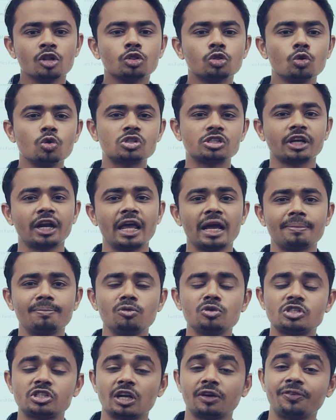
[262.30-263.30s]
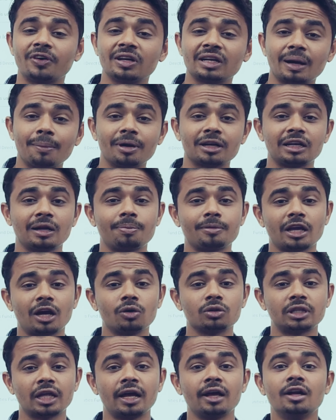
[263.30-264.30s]
दूसरा एक म्यूचुअल फंड का मतलब क्या
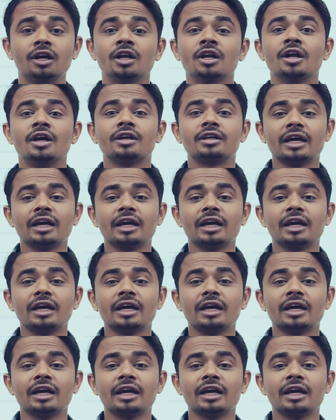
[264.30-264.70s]
होता है